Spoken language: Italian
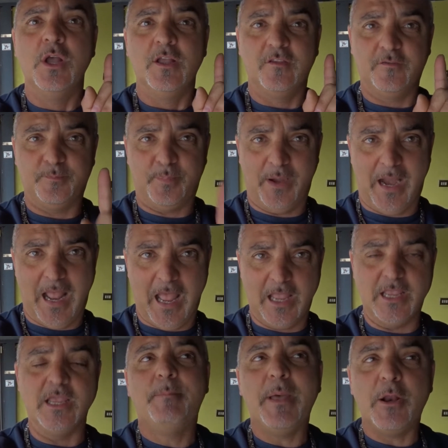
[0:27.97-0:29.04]

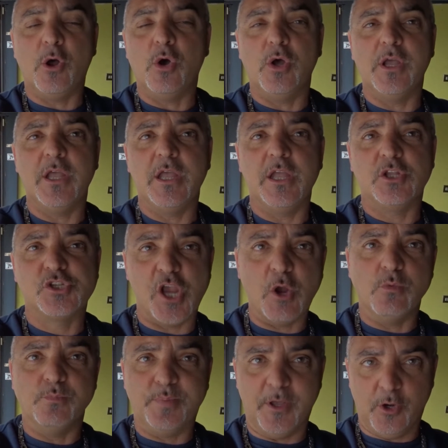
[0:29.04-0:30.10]
spray, però eh, c'è
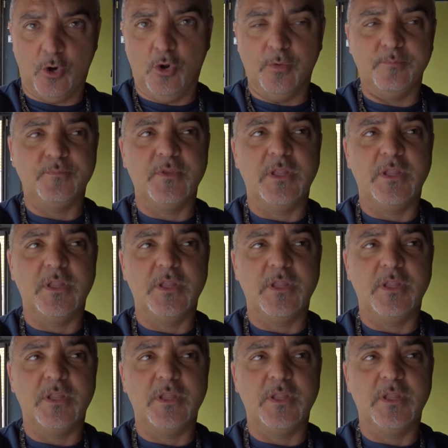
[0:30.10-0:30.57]
un però,